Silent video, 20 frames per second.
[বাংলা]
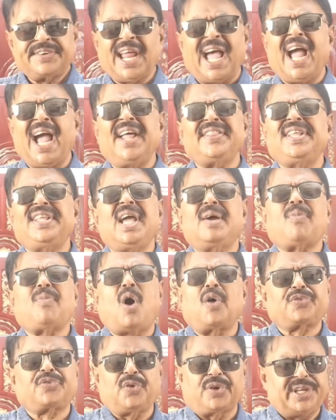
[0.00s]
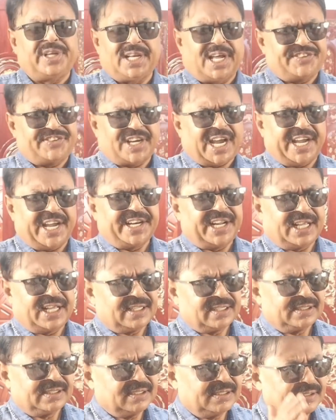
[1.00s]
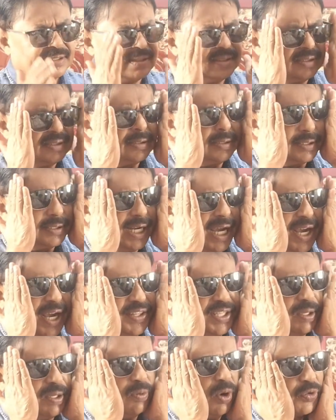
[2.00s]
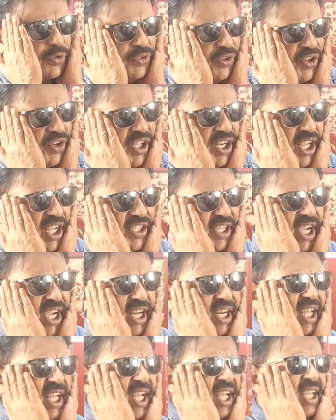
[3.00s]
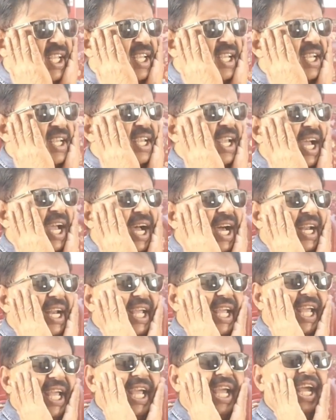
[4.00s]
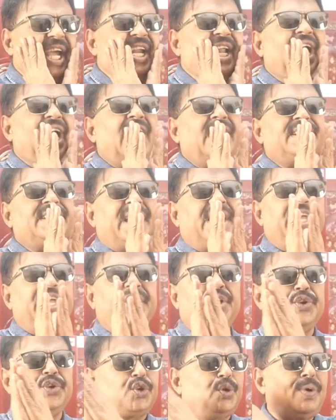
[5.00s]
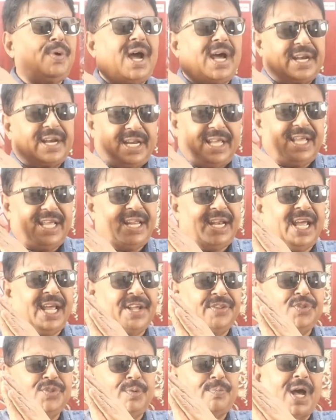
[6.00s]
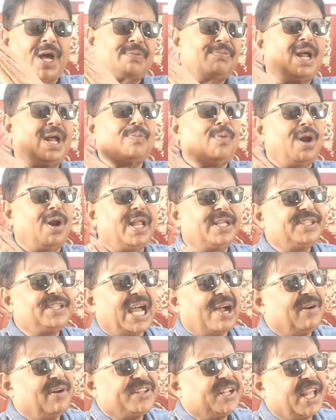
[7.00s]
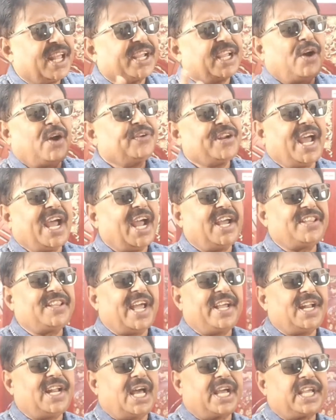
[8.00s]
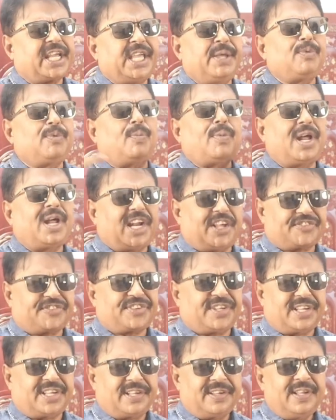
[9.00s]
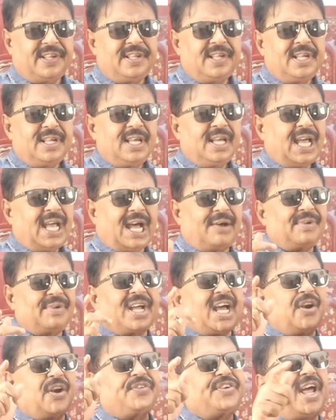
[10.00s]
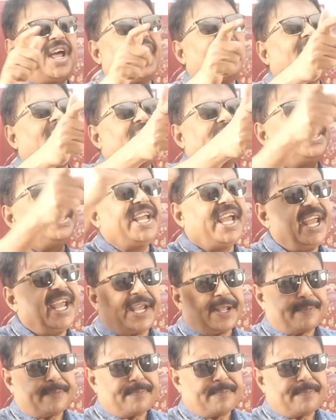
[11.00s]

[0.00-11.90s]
টাকা দিয়ে ভক্ত কিনা যায় না টাকা দিয়ে ভক্ত কিনা যায় না আর এরা যে ইউটিউবার এরা কিন্তু বারবার বলে যে আমাদেরকে কেউ টাকা দেয় না কি প্রমাণ আছে আমরা কারো টাকা নিয়ে